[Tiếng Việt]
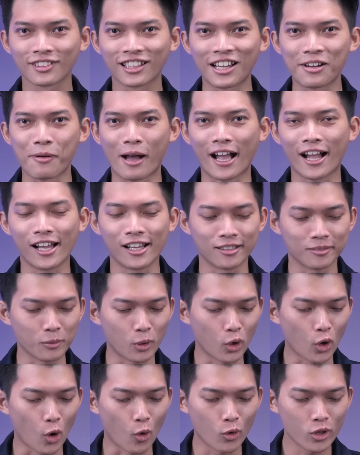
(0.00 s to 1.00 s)
các bạn ạ à,
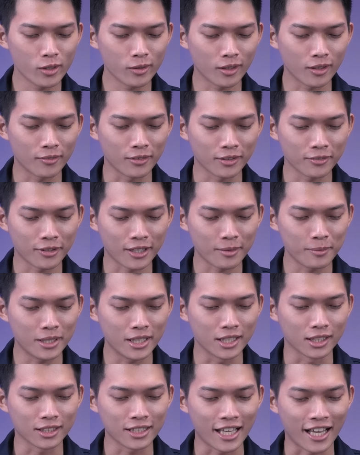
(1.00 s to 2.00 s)
buồn ngủ nhưng mà vẫn phải
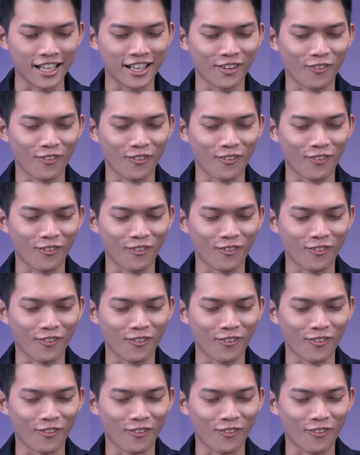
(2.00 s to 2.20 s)
bị dựng dậy